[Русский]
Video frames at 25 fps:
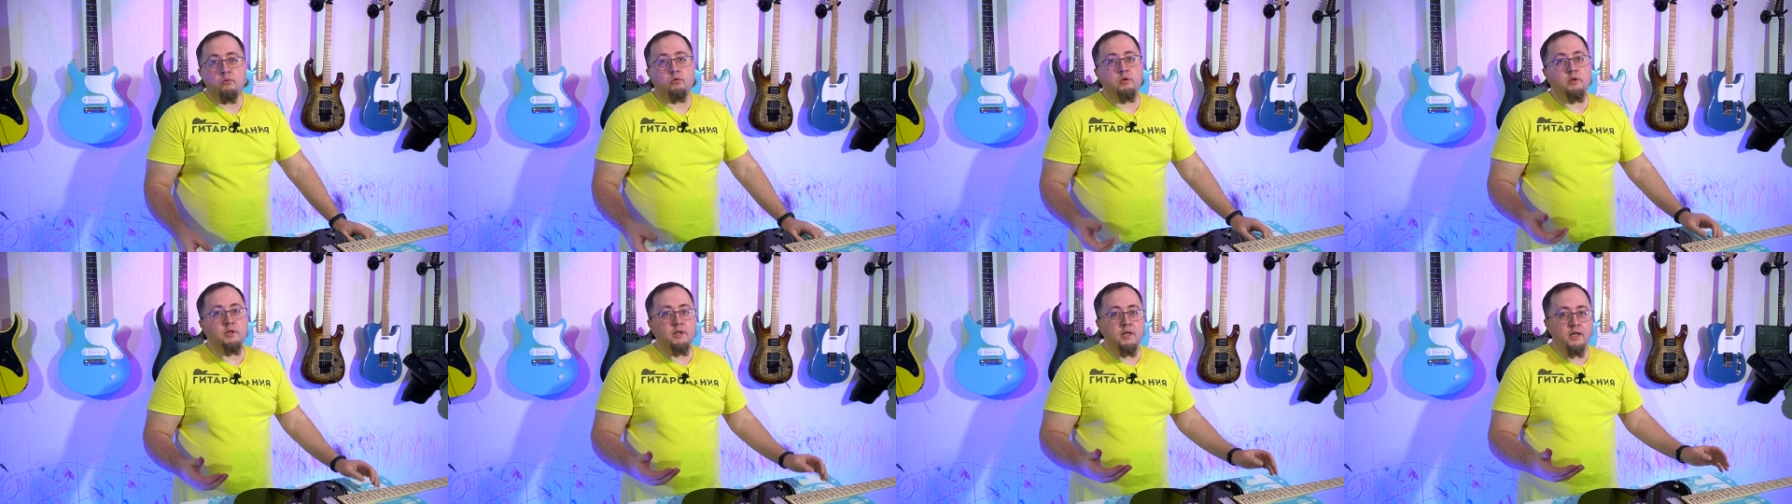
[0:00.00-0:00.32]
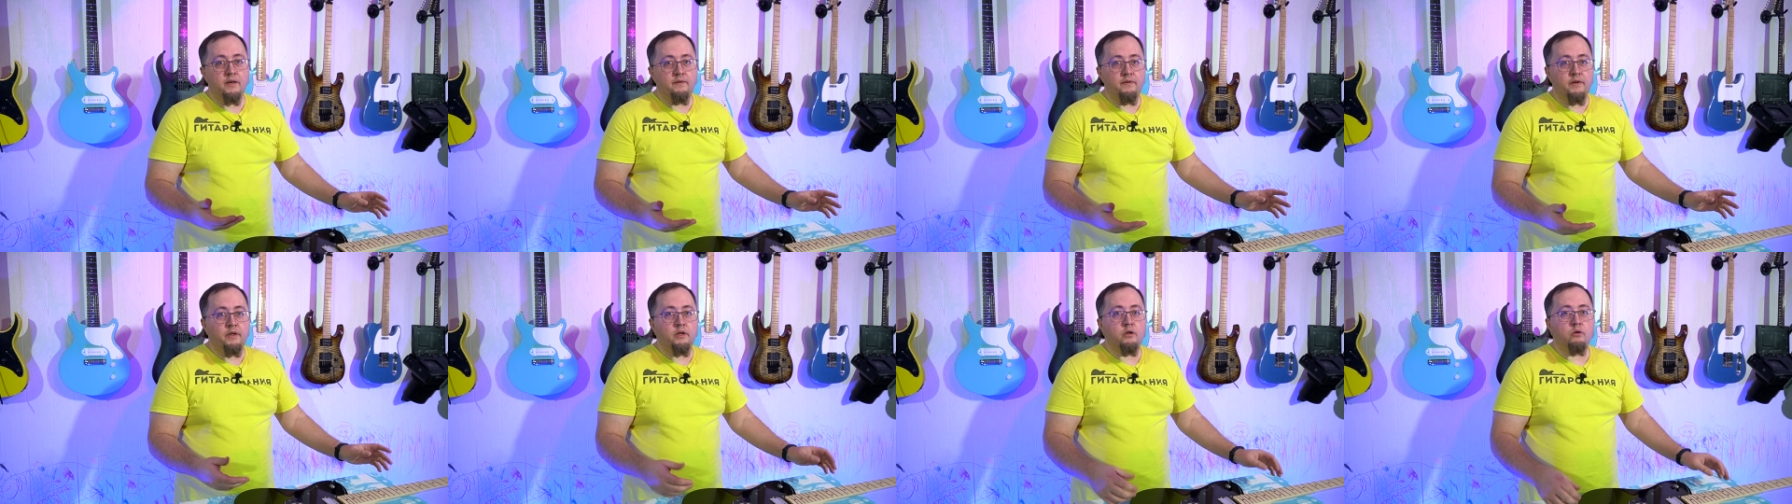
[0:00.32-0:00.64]

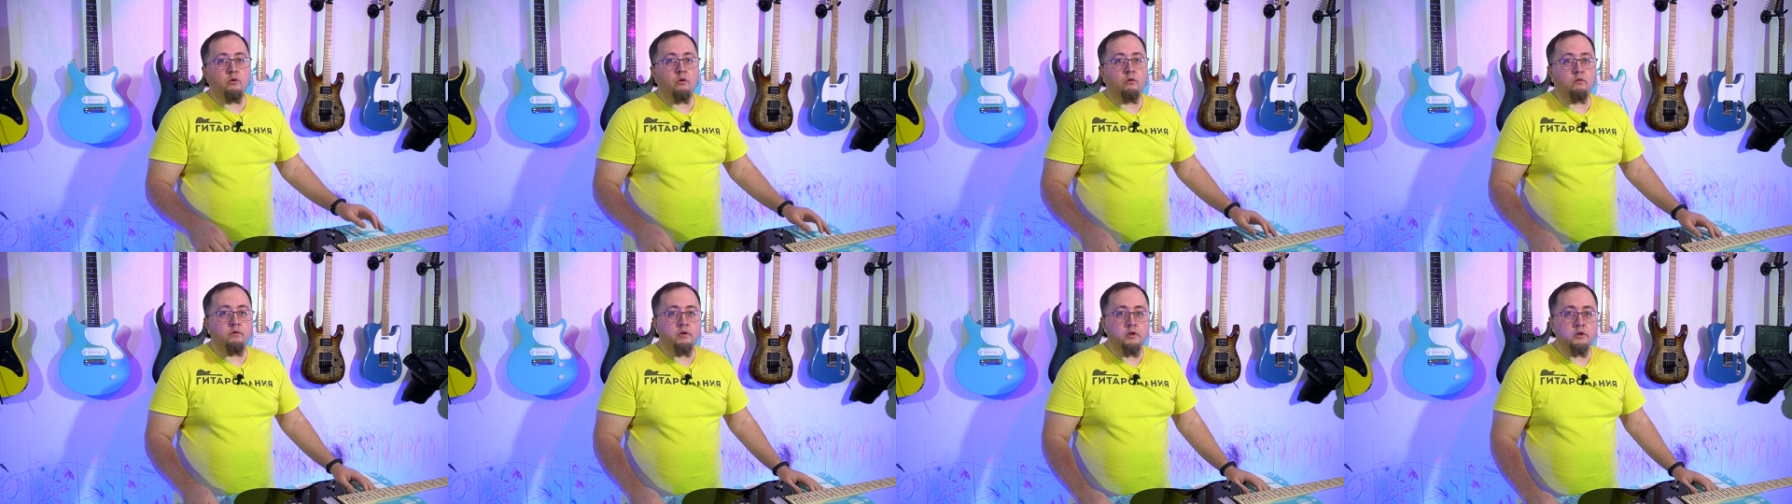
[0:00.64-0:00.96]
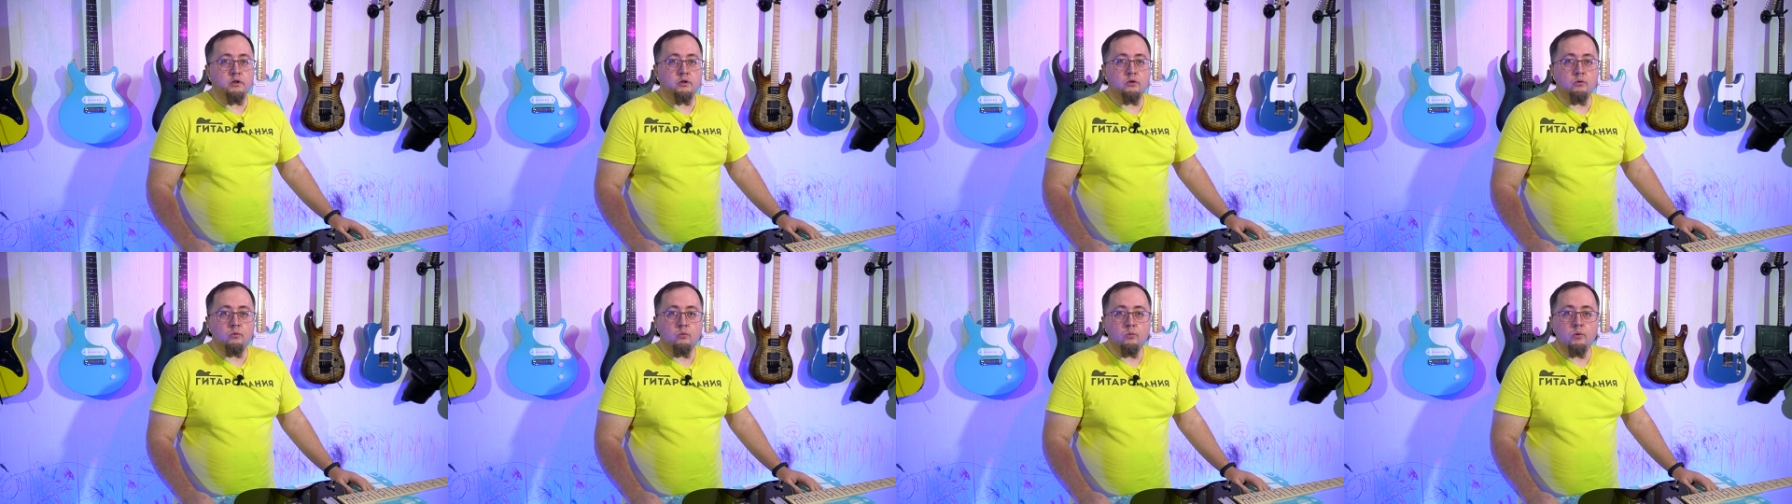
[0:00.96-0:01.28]
установить новые
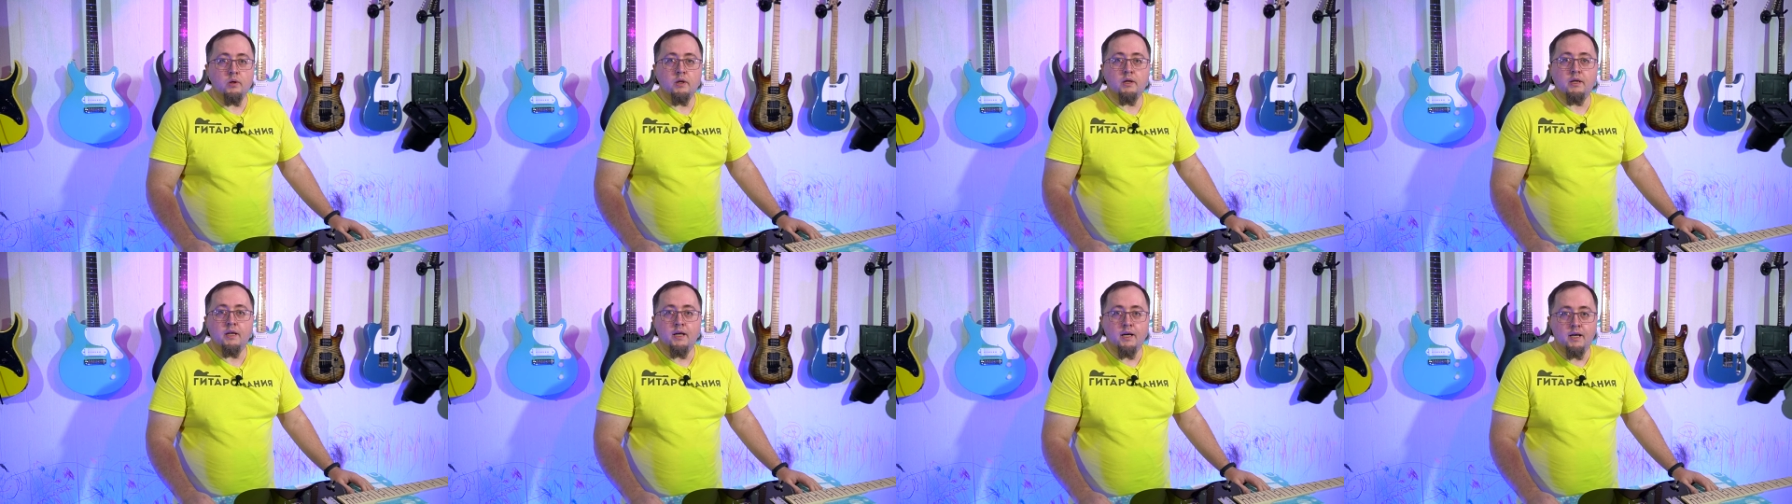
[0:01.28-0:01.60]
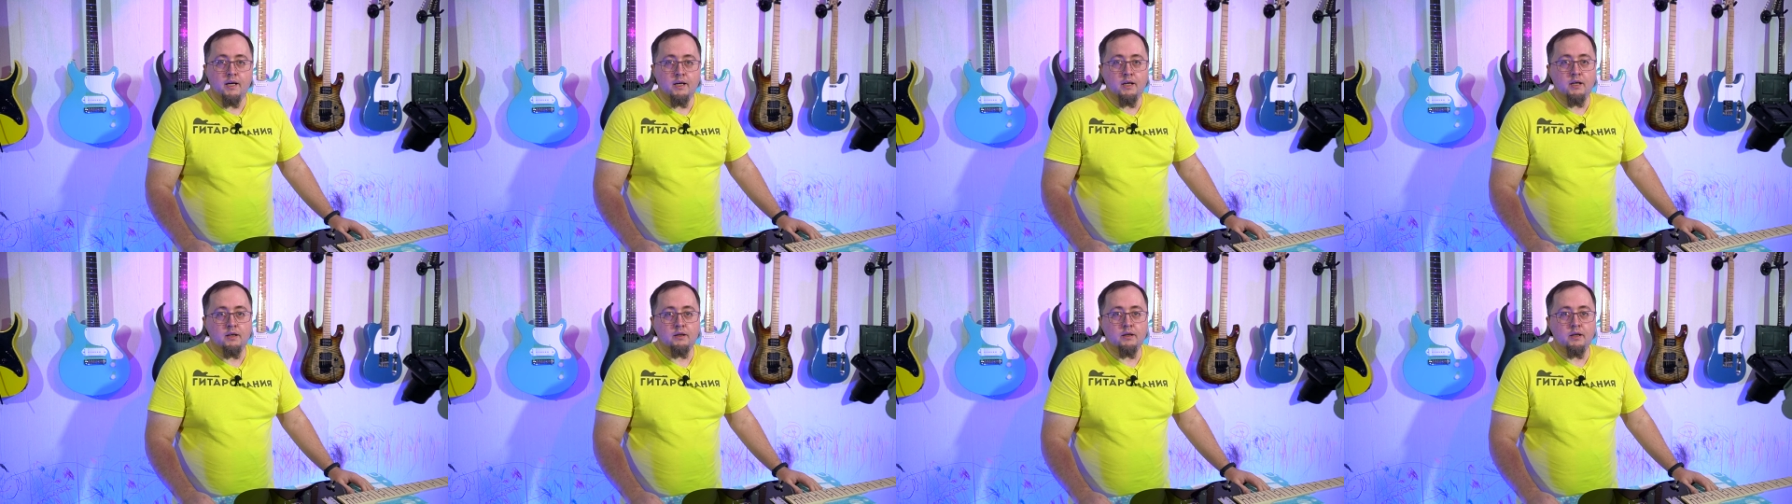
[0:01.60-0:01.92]
струны
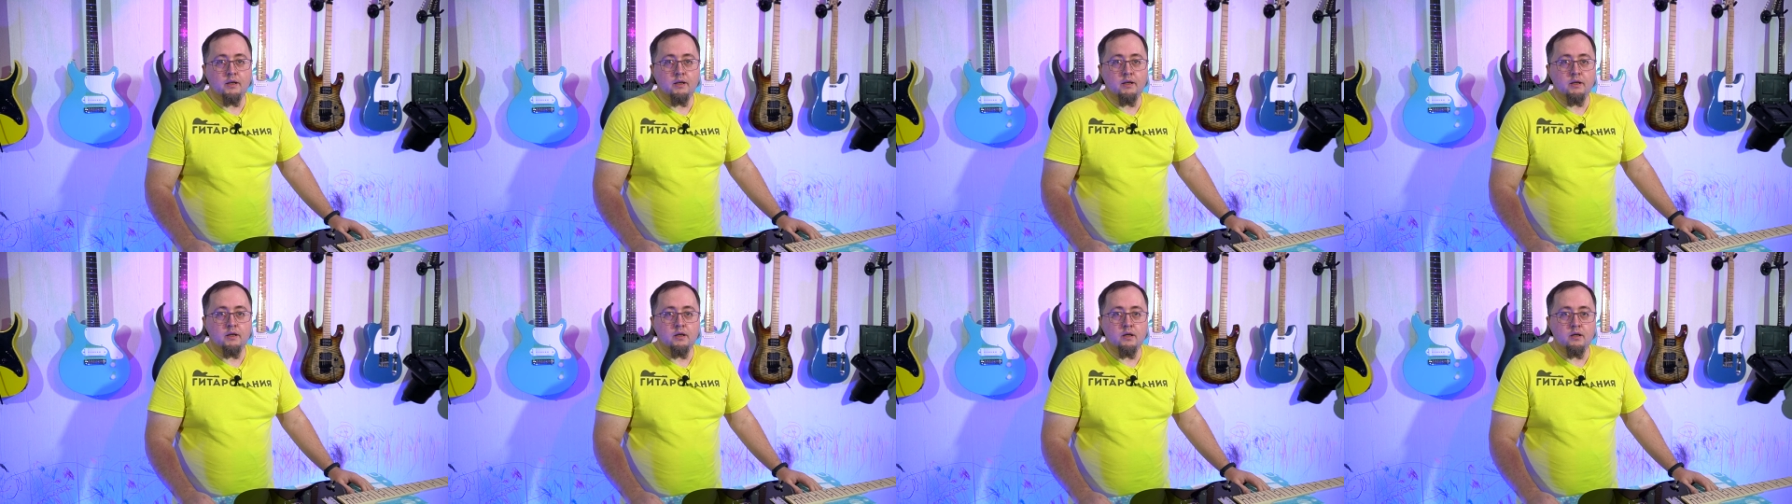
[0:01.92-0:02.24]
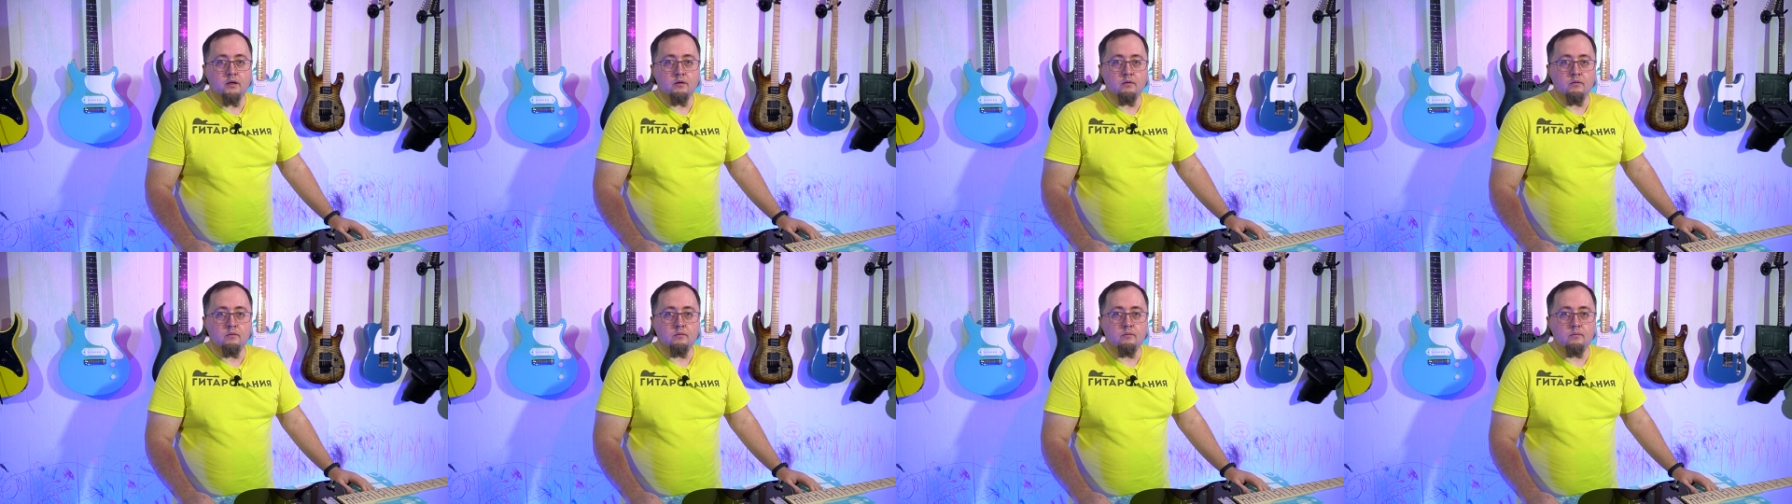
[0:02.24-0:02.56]
на
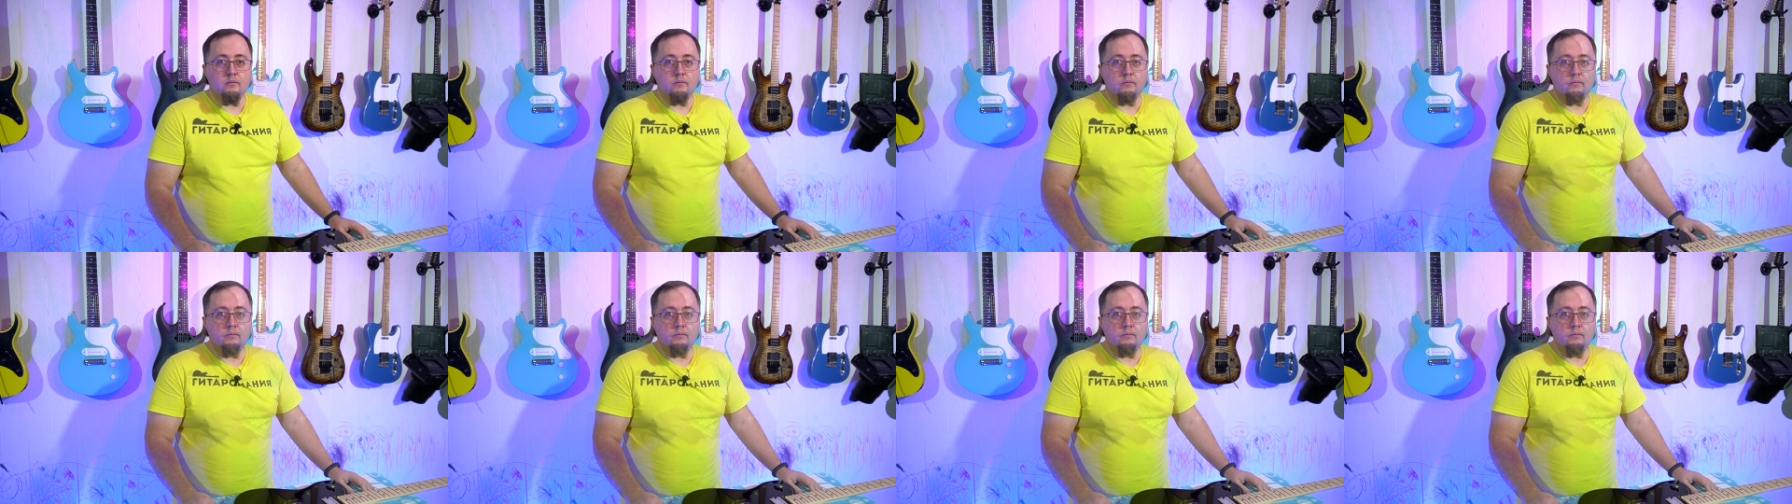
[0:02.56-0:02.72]
электрогитару.